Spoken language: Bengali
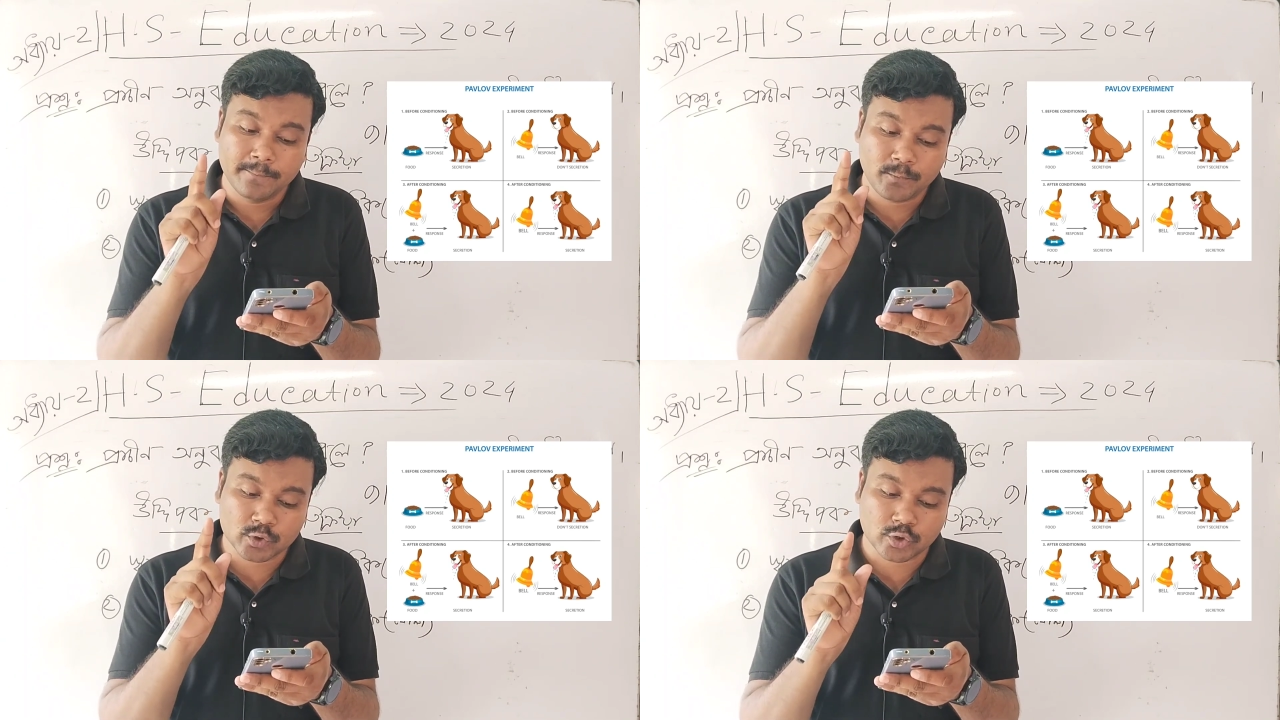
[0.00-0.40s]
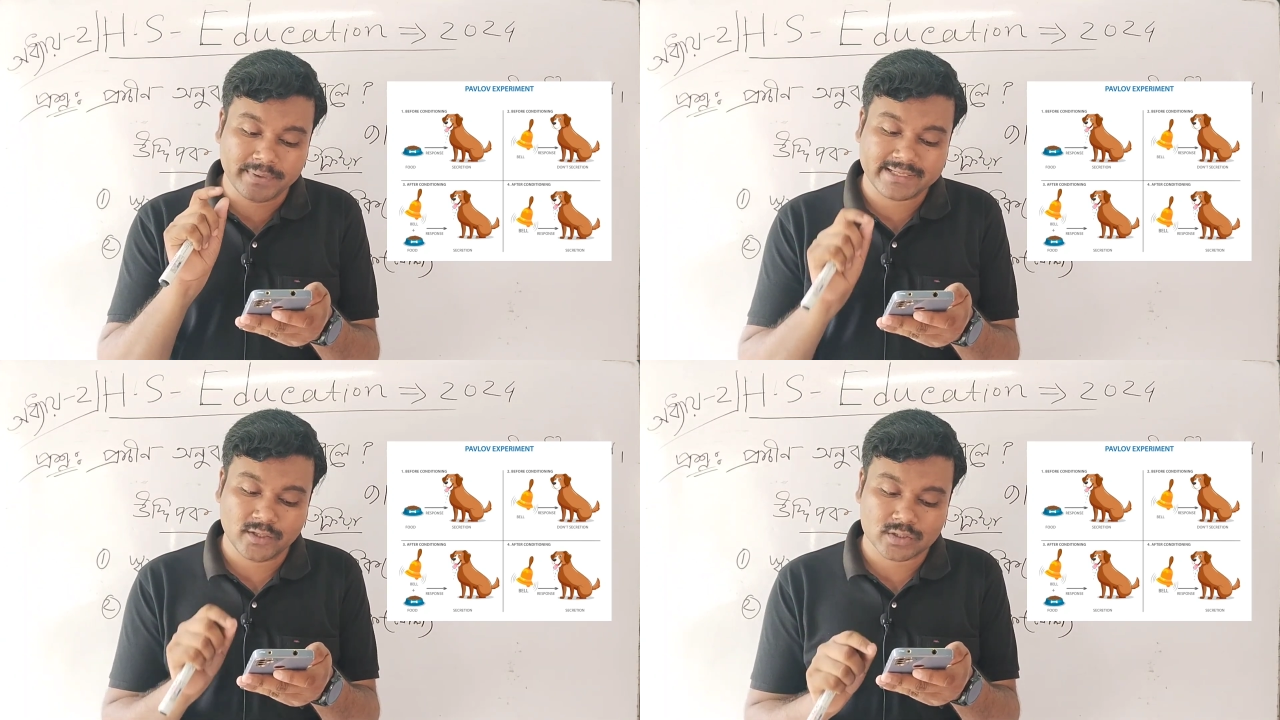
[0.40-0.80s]

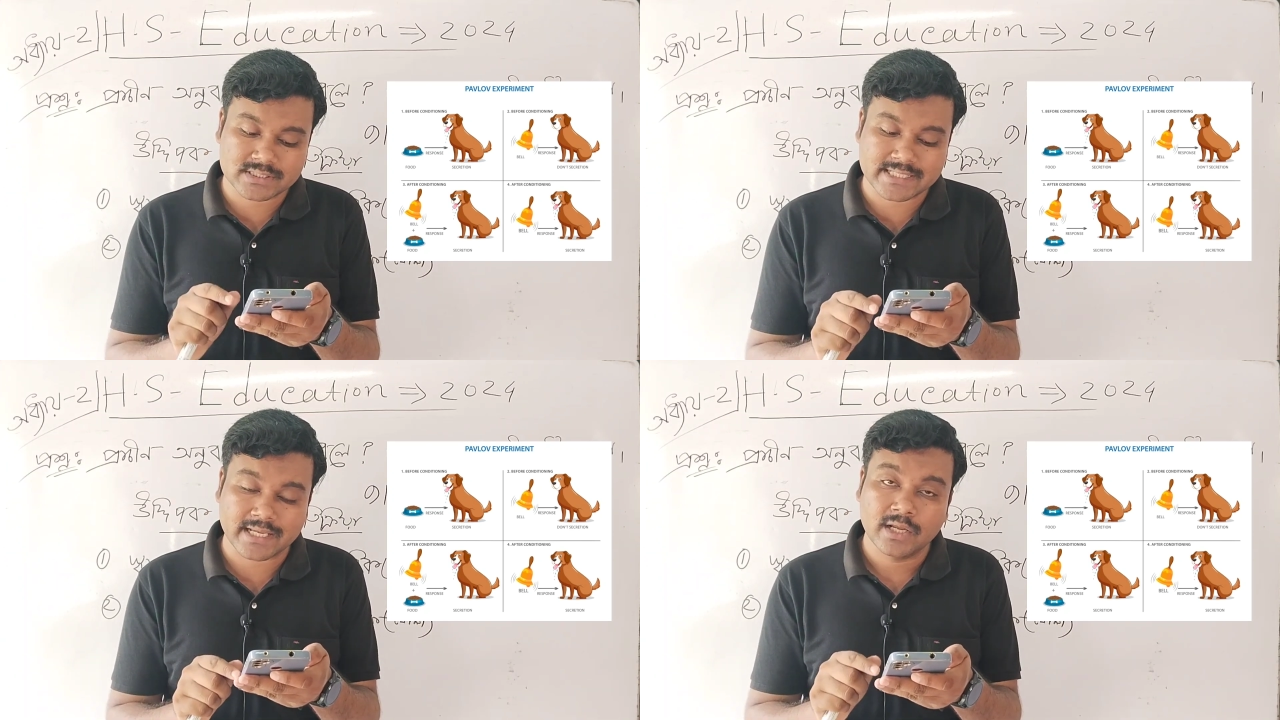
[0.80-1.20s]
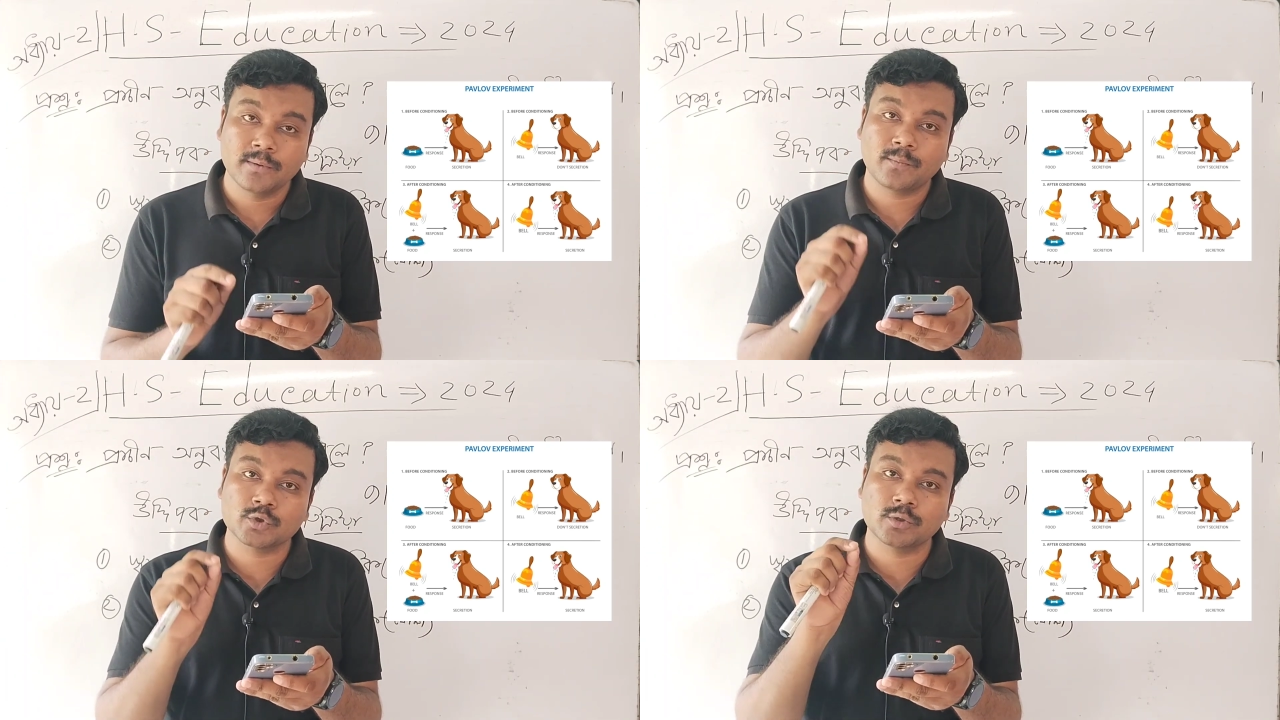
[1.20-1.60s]
প্রথমে কি হচ্ছে
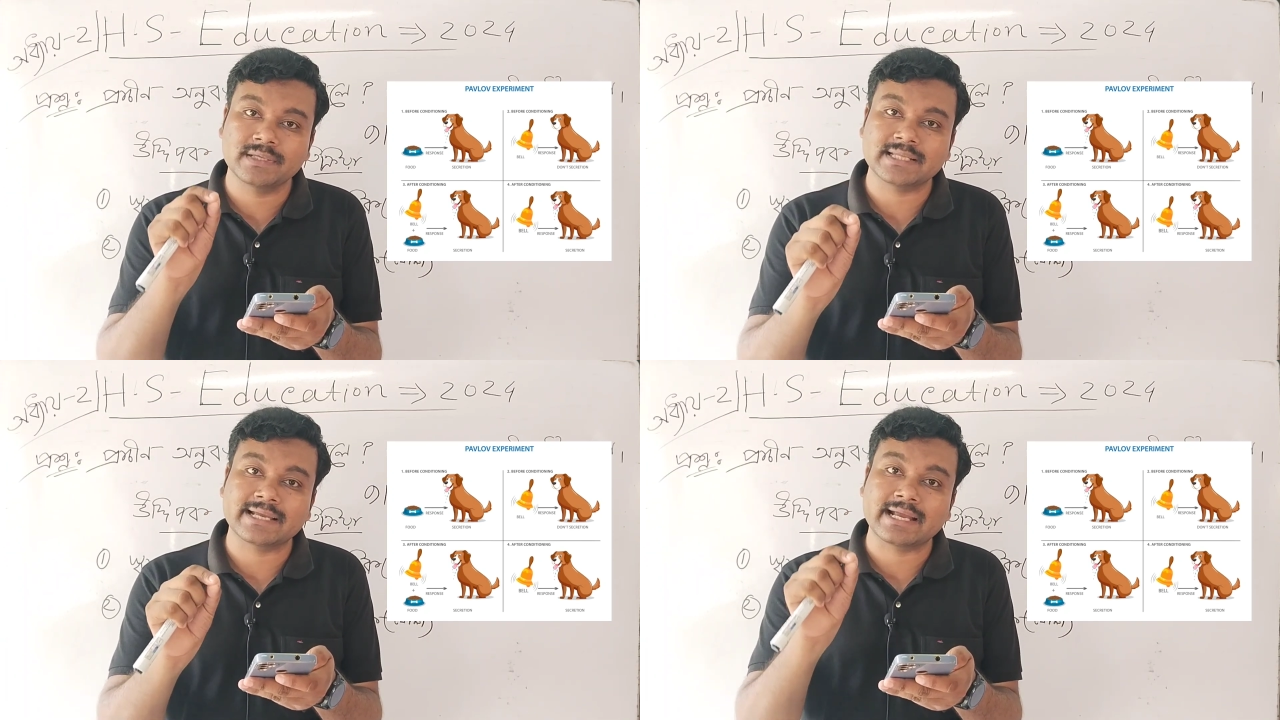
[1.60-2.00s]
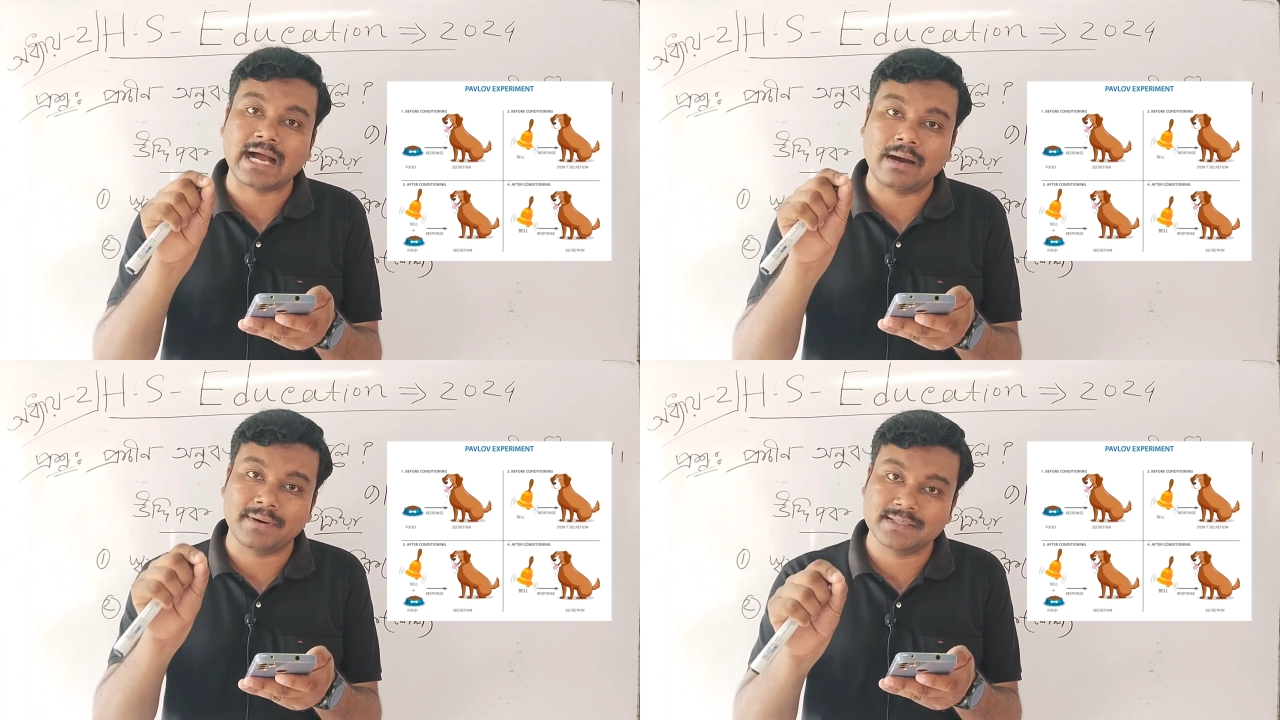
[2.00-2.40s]
প্রথমে তাকে
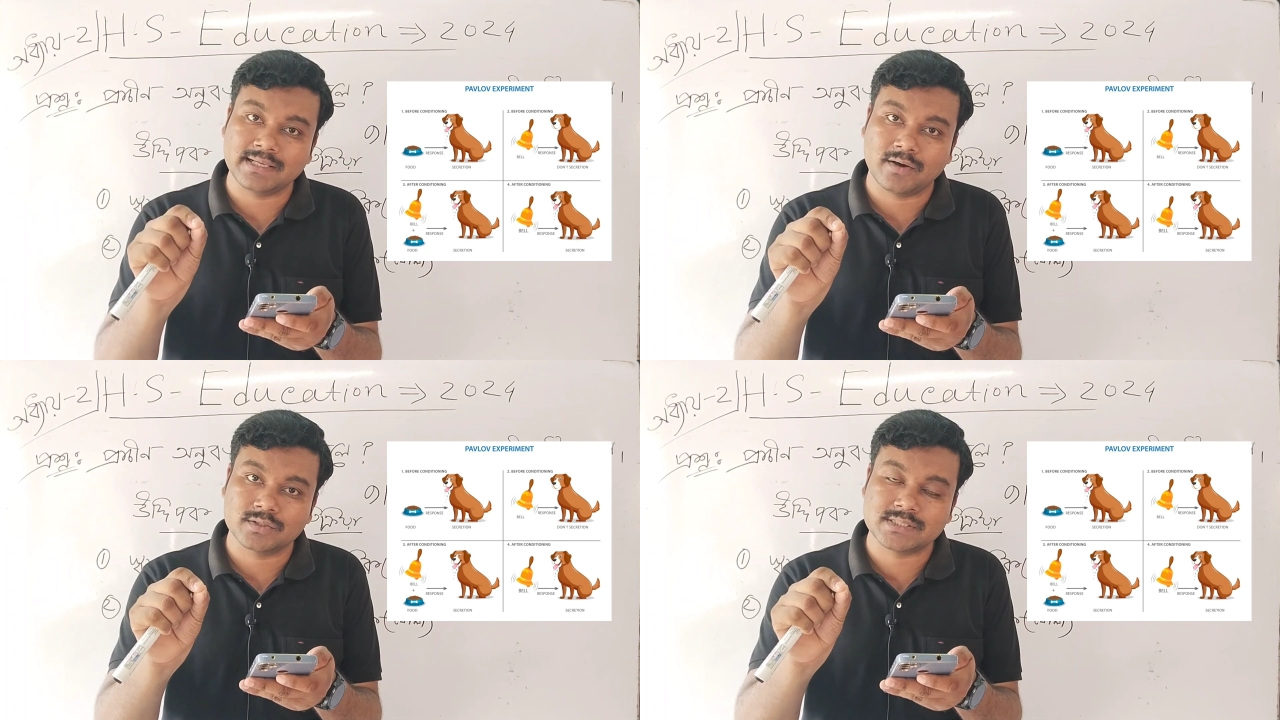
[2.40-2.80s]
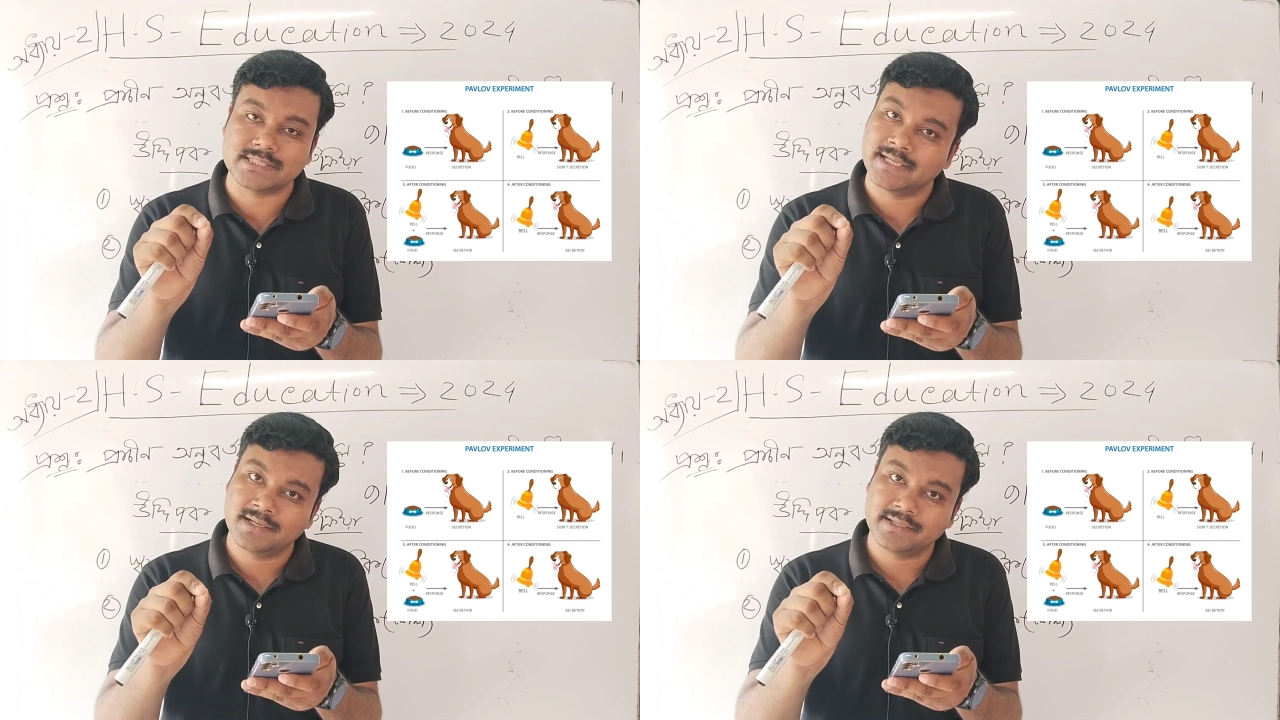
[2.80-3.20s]
খাবার দেওয়া
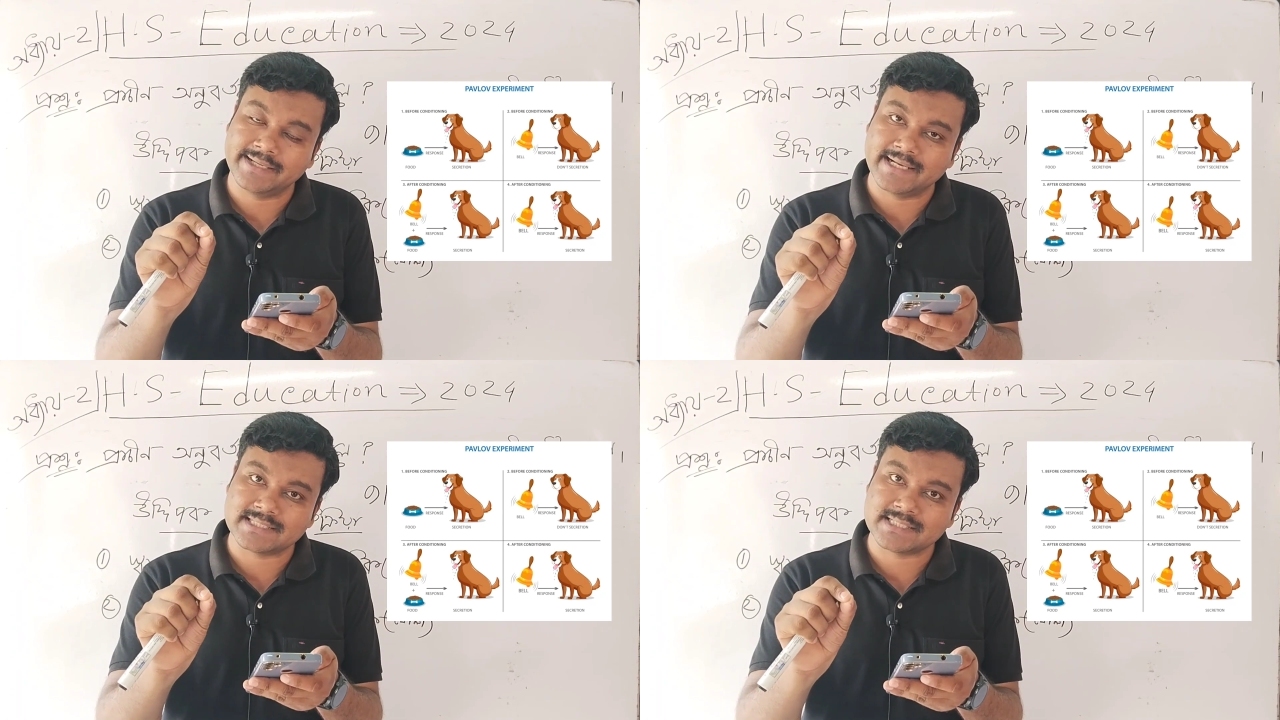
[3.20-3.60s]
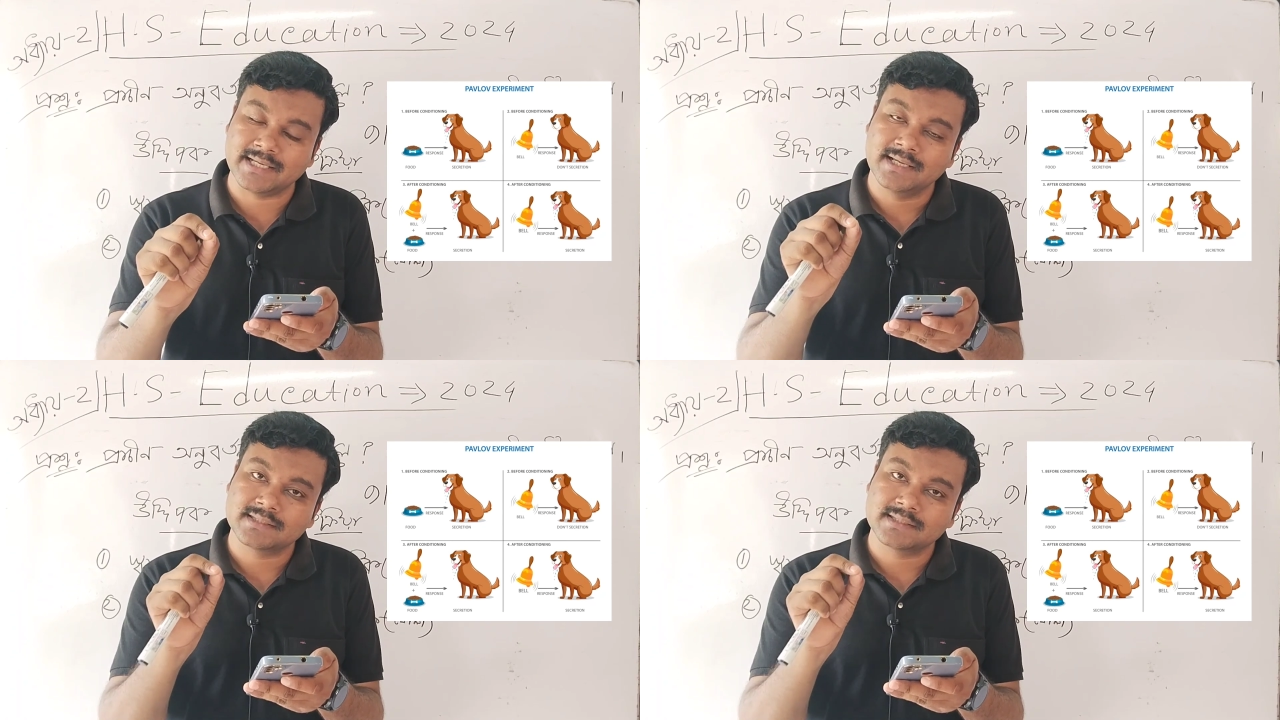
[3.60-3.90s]
হচ্ছে ঠিক আছে